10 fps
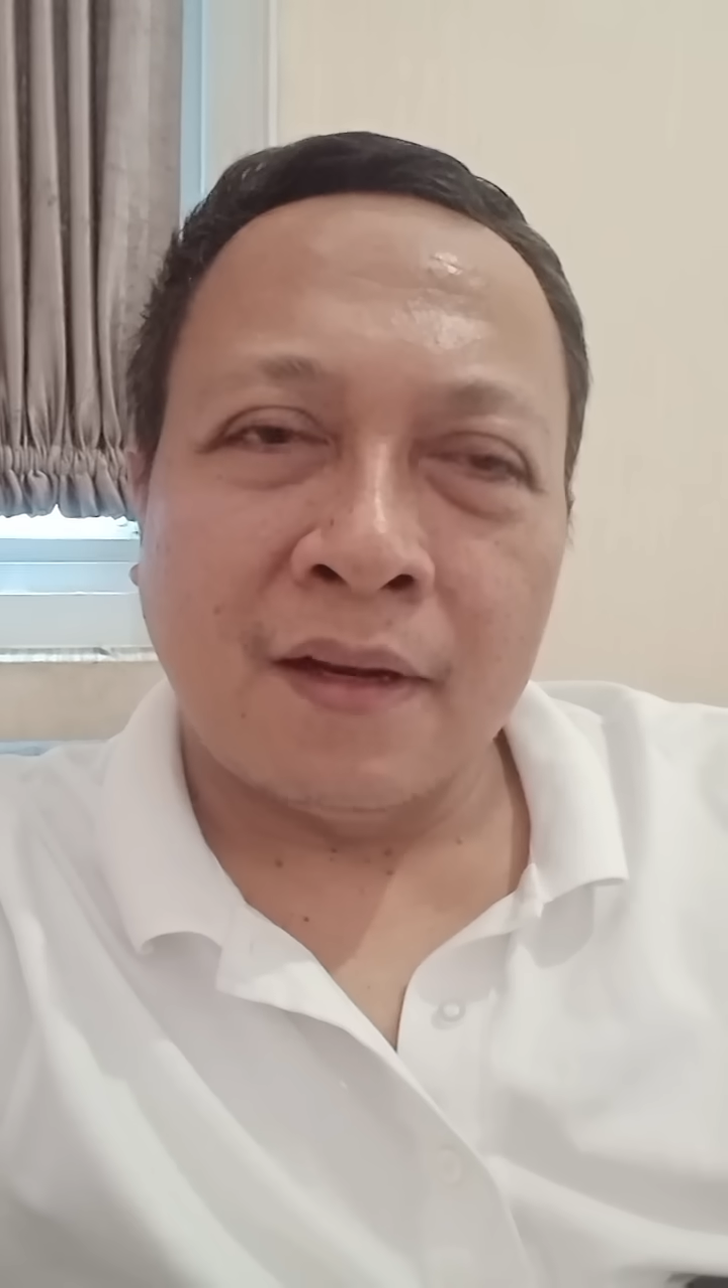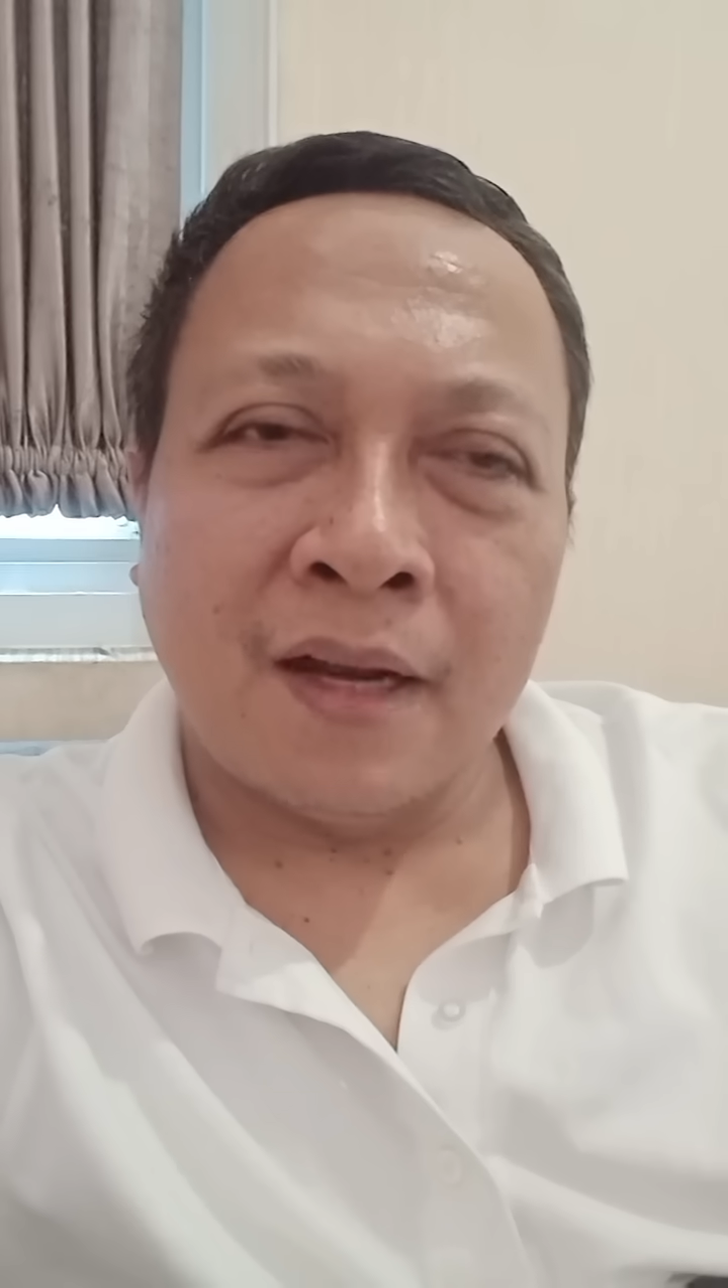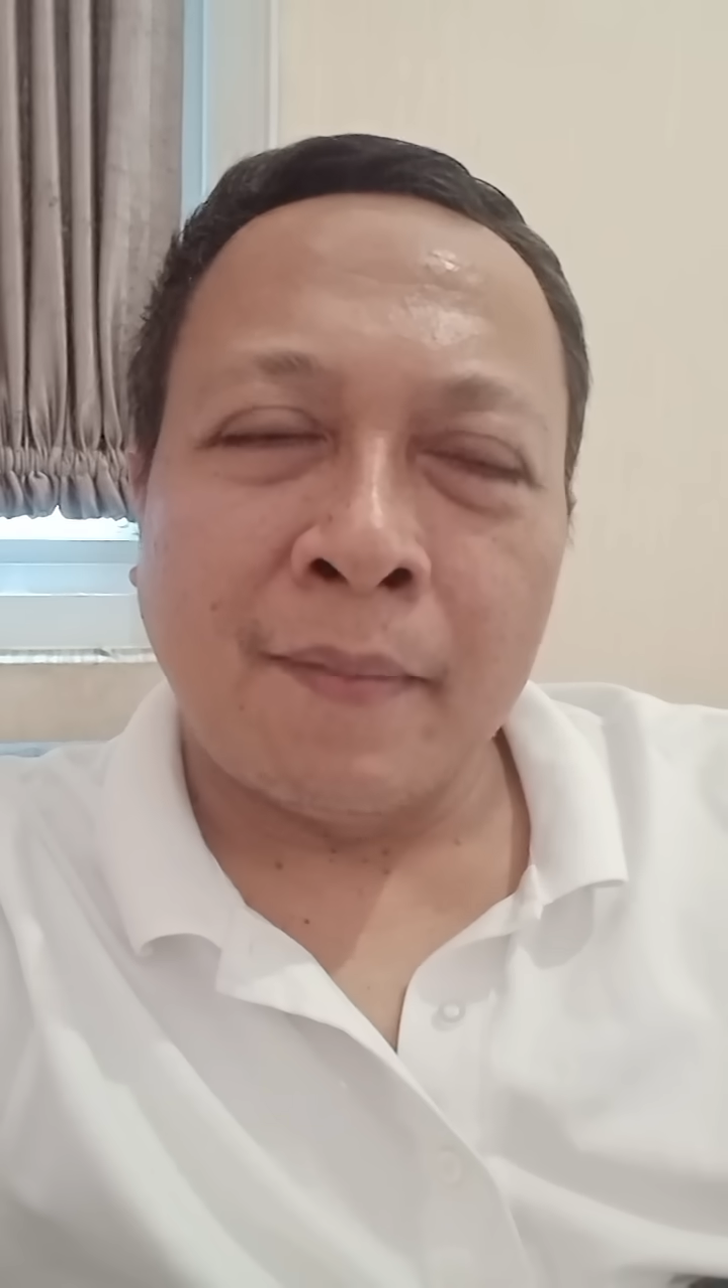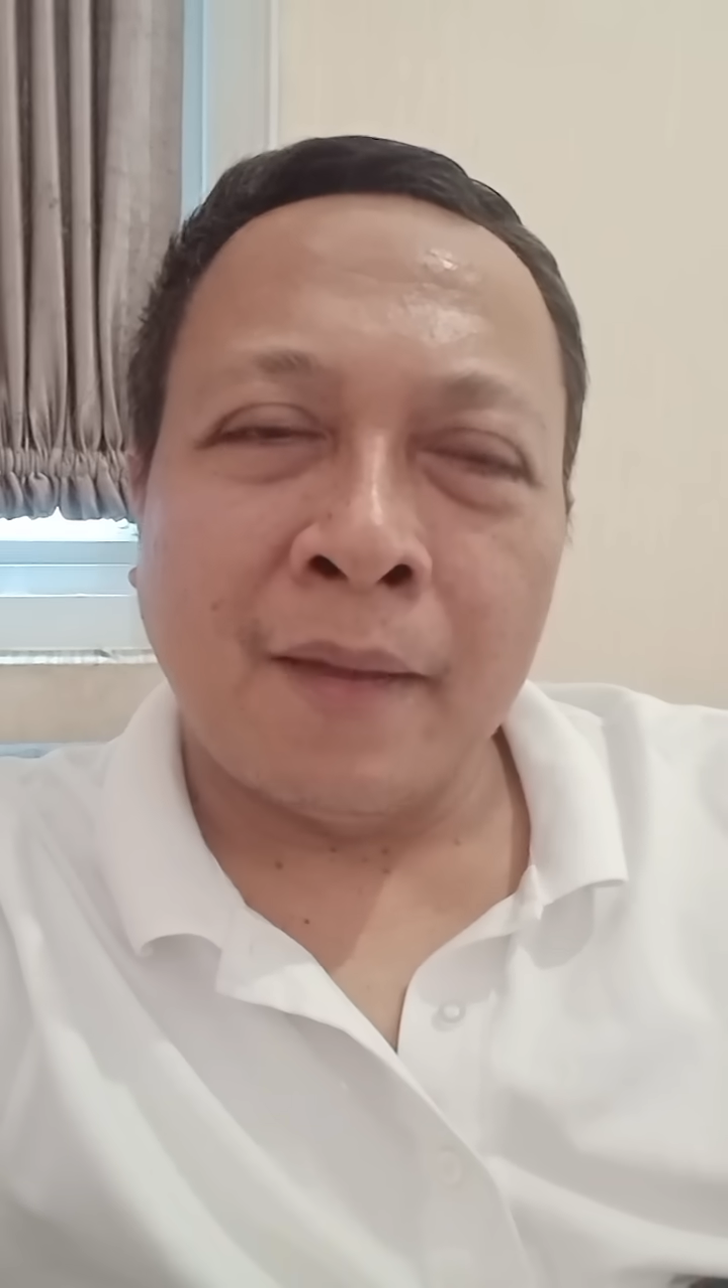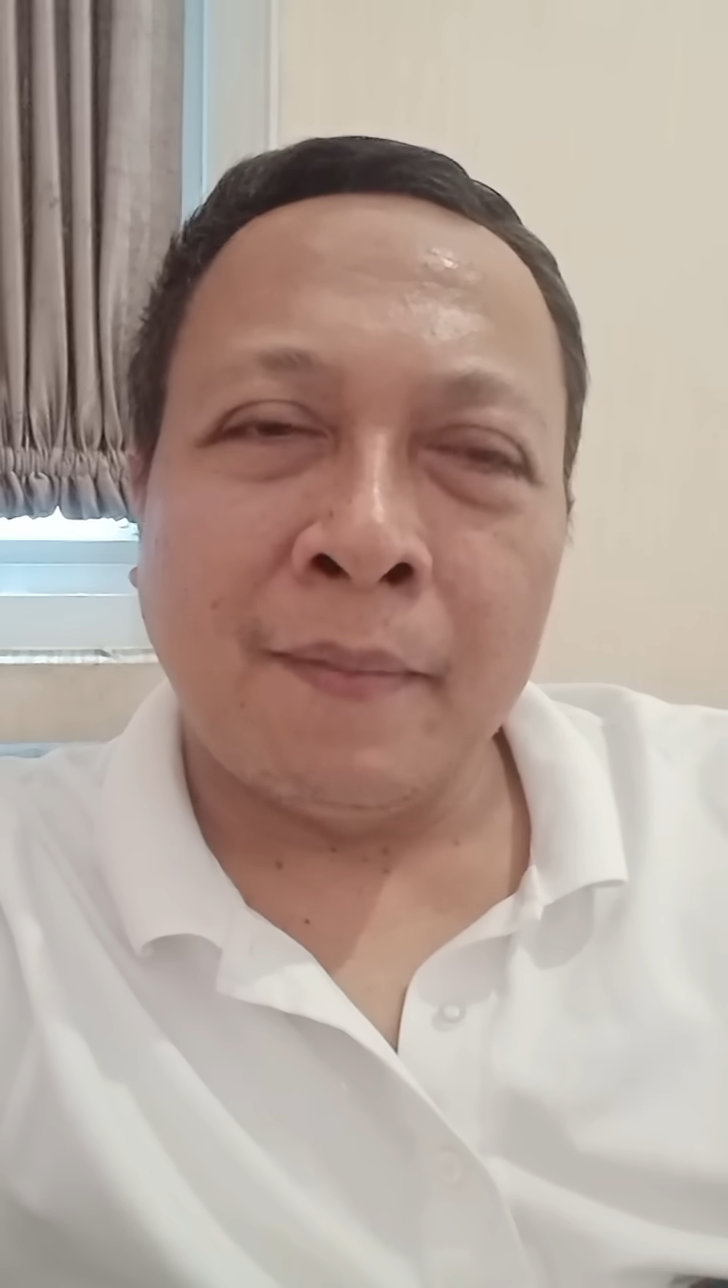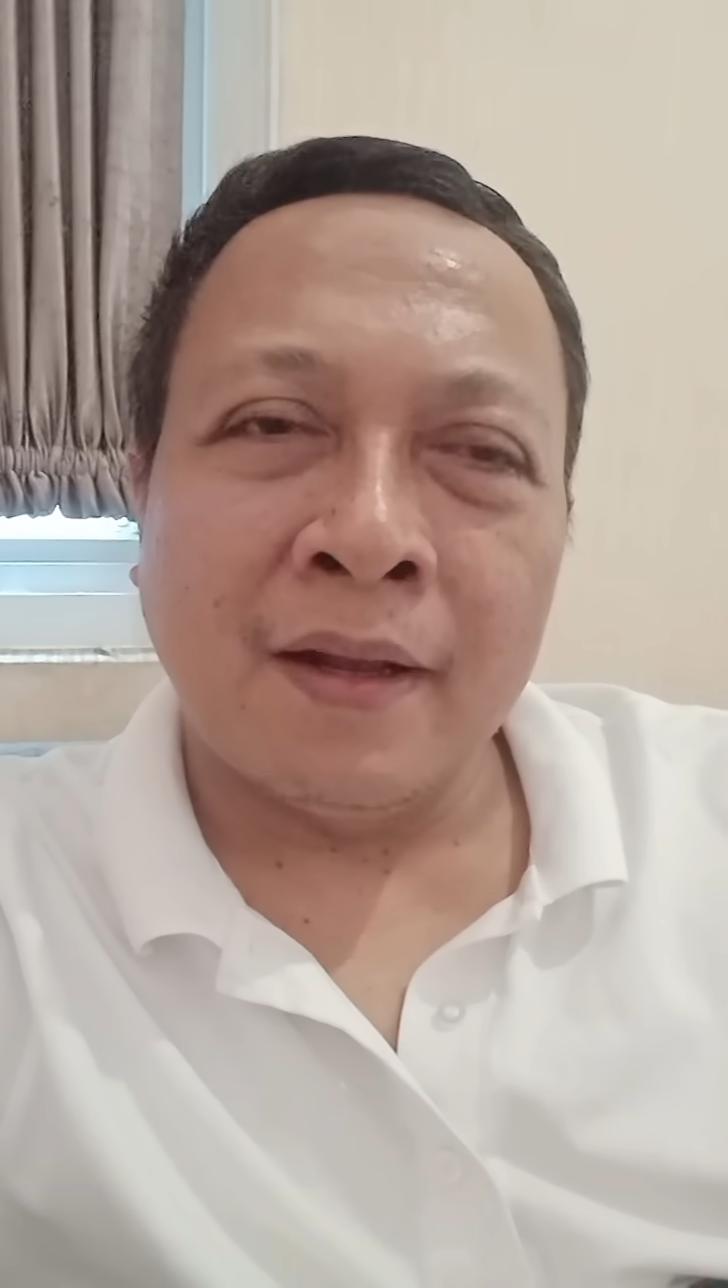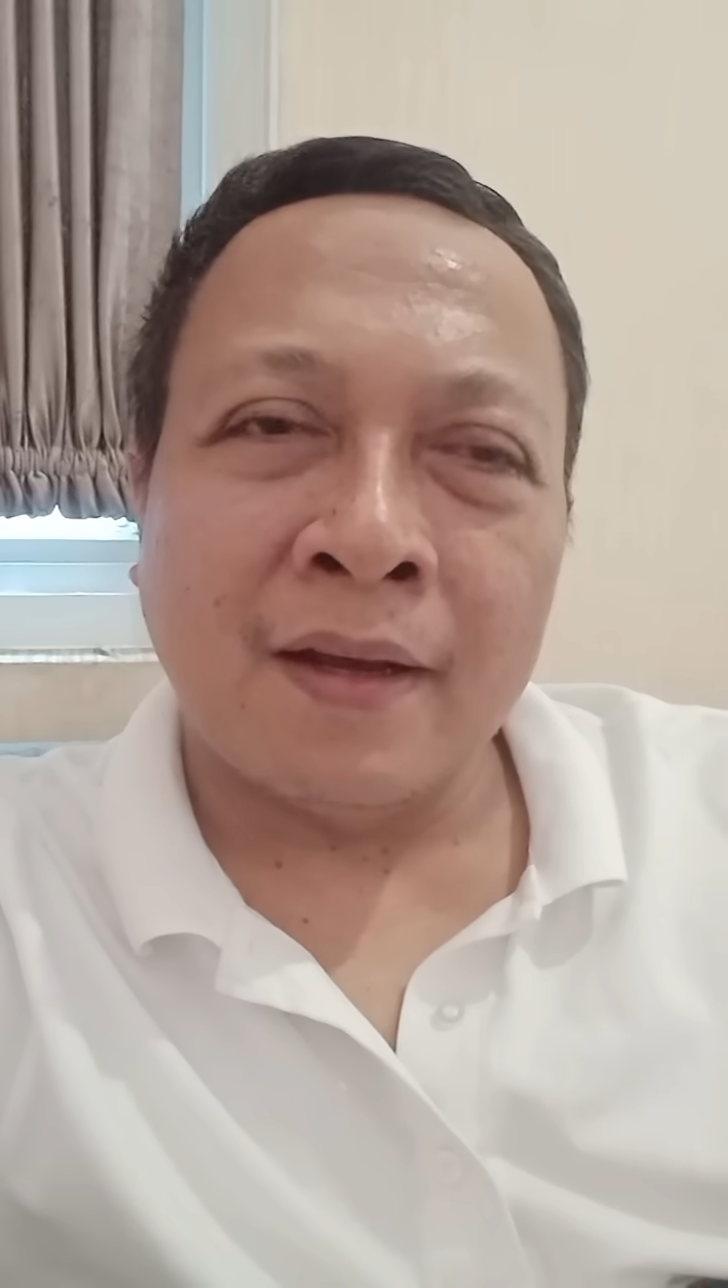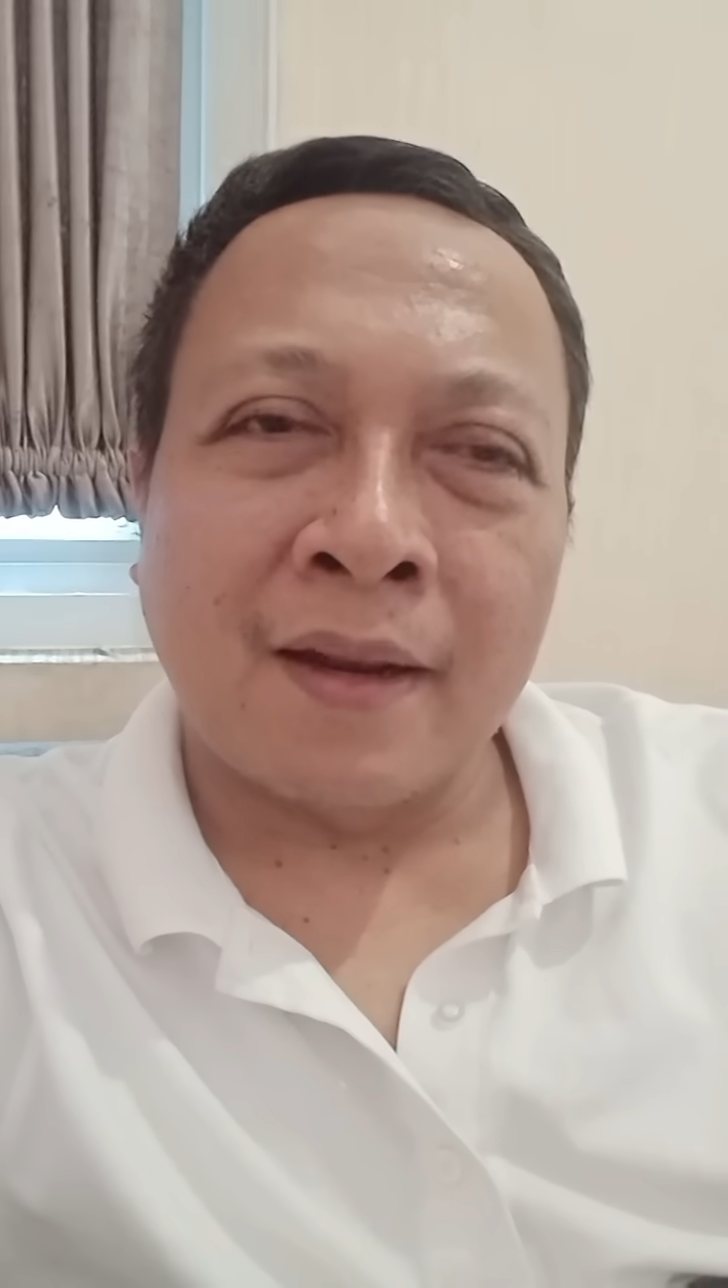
Nama Emil